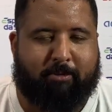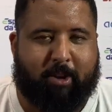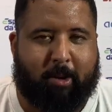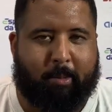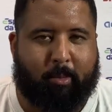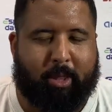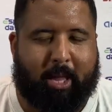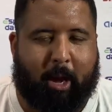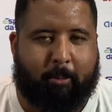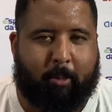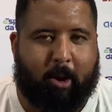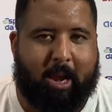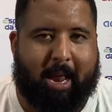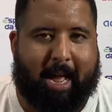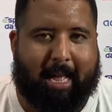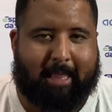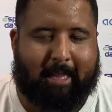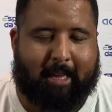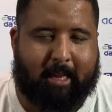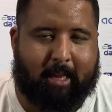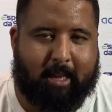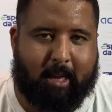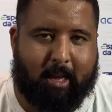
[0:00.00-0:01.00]
Vamos dar uma
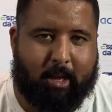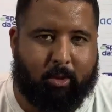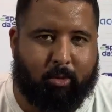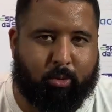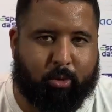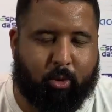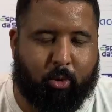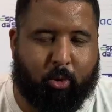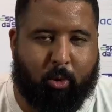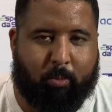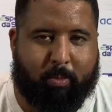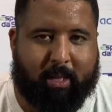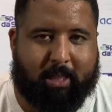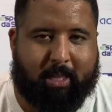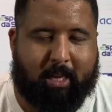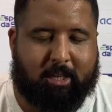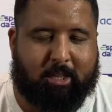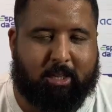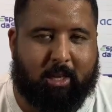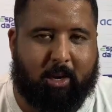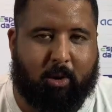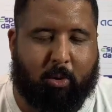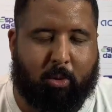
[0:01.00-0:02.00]
olhada no que o
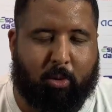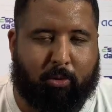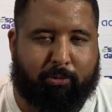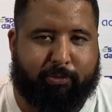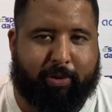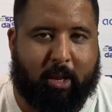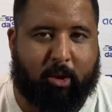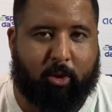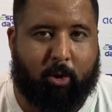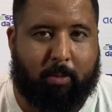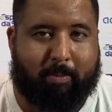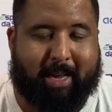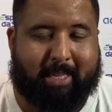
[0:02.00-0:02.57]
comandante Tricolor falou,